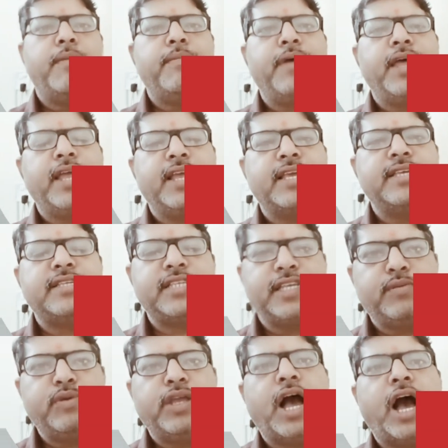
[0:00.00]
हमें
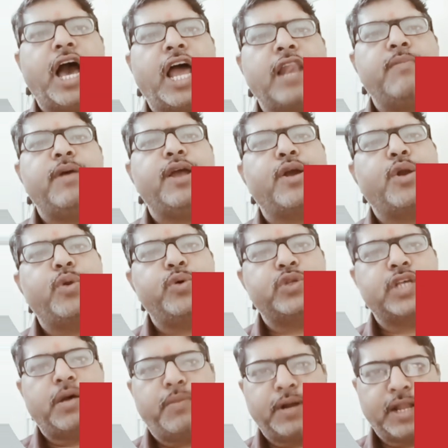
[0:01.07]
किसी भी हाल में
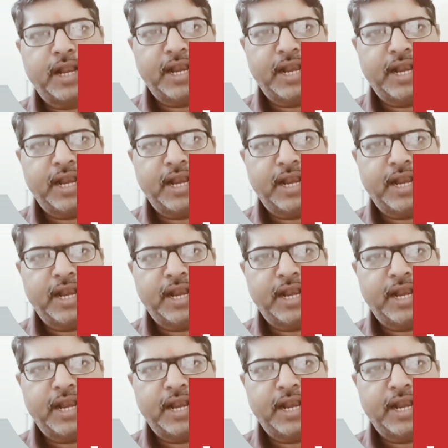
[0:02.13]
क्लोज का